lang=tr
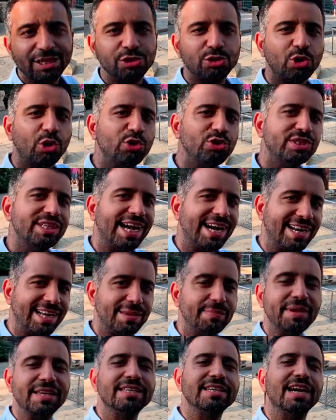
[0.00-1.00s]
son
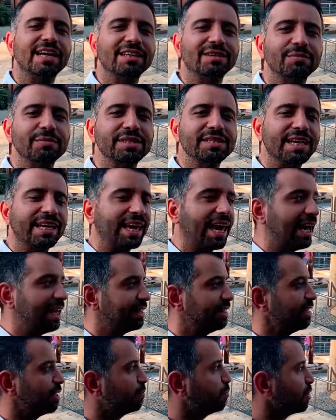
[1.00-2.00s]
tarihi mekanımıza
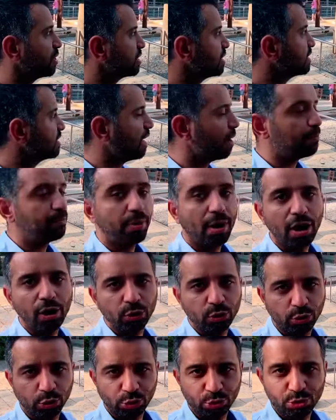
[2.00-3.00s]
geldik. Burası St.
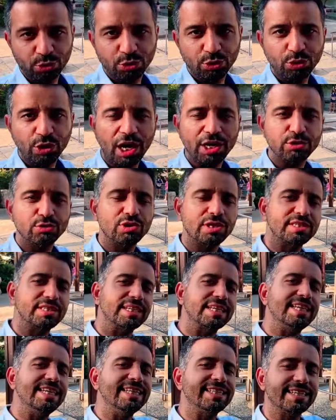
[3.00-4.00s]
Paul kuyusu. Az önce
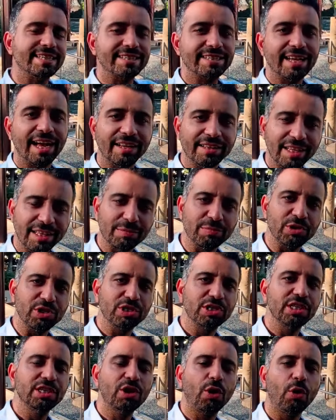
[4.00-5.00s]
size kilisesini anlatmıştık.